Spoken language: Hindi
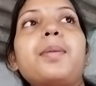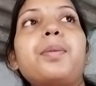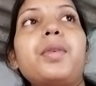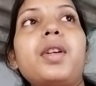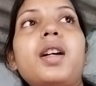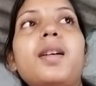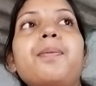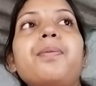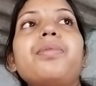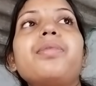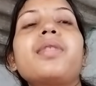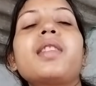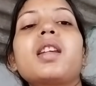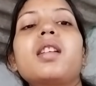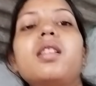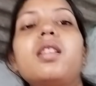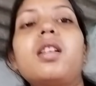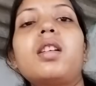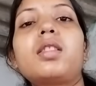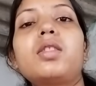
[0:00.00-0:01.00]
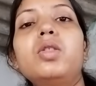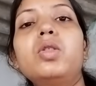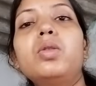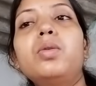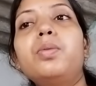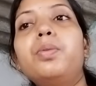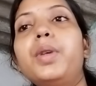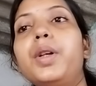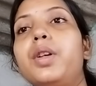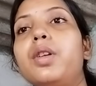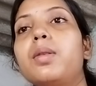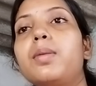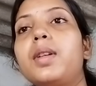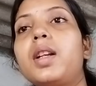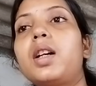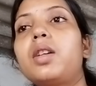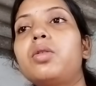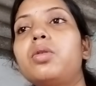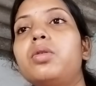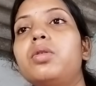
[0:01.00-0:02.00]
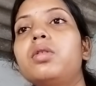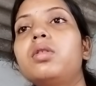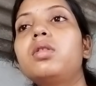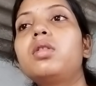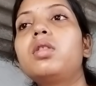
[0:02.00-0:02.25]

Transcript: अपना रख दूँ वीडियो बनाऊँ